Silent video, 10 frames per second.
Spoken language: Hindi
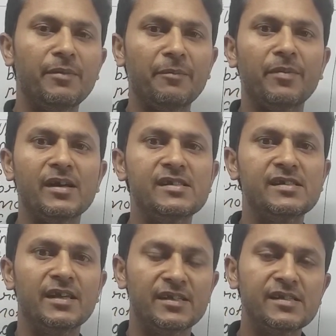
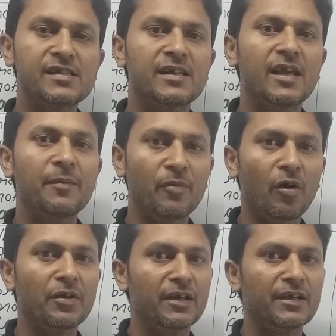मेंबर्स हैं जैसे कि आप
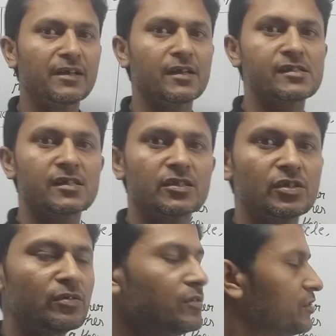और कनेक्ट कर
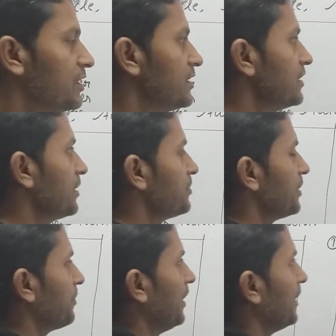सकते हो जैसे
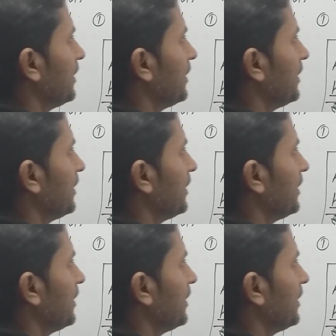सबसे पहले